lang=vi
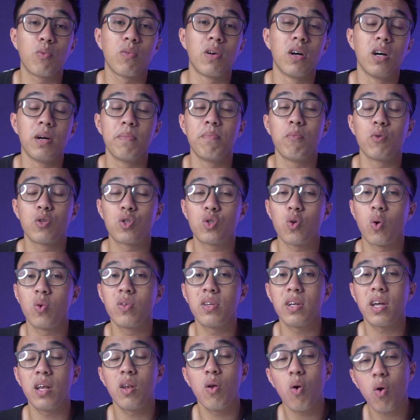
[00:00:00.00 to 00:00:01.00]
tổng hợp một số
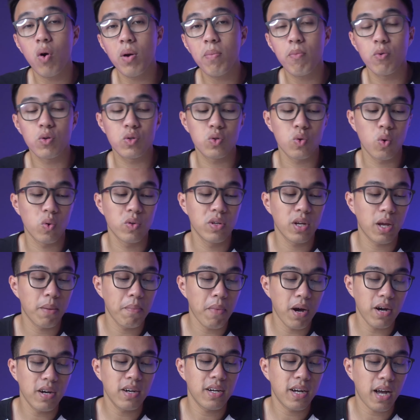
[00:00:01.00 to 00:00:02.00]
những cái lỗi, một số những cái
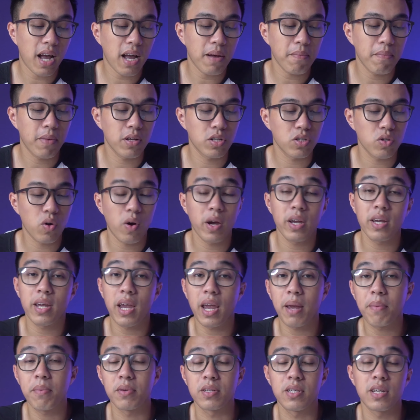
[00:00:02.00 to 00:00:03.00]
bug khác mà do anh
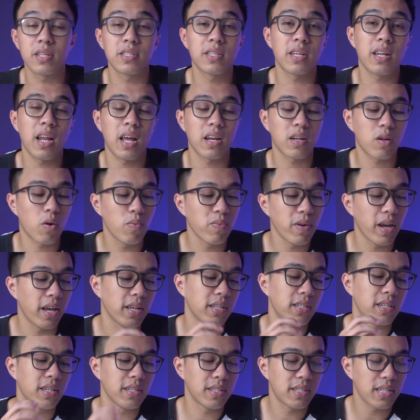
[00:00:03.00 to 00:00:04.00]
em ở trên diễn đàn công
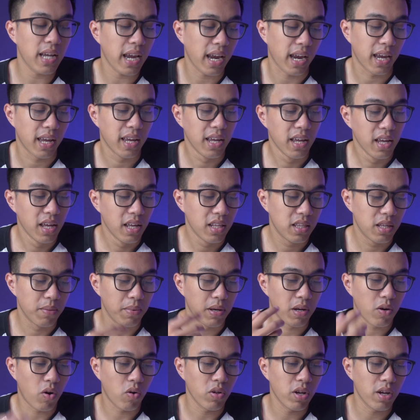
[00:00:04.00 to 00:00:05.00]
nghệ chia sẻ
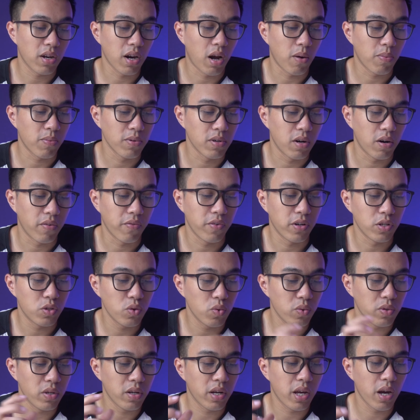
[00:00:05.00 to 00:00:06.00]
thì mình có thể đọc được ví
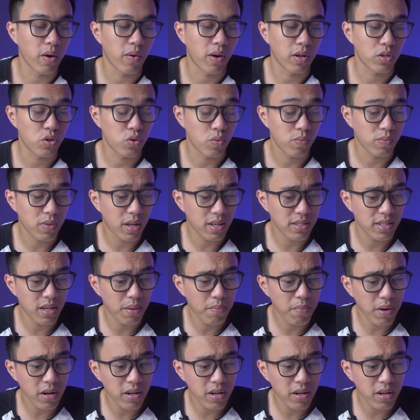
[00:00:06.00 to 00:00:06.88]
dụ như kiểu là chúng ta sẽ